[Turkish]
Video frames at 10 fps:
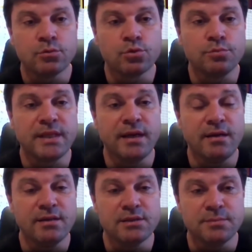durum
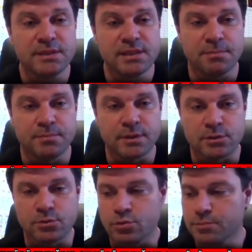değerlendirmesi yapmak
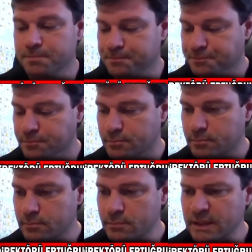istiyorum.
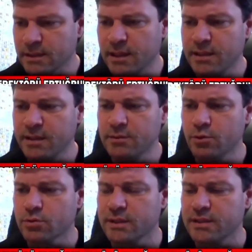Gelinen
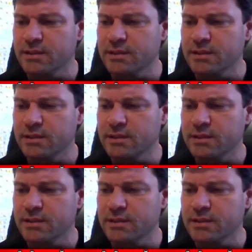nokta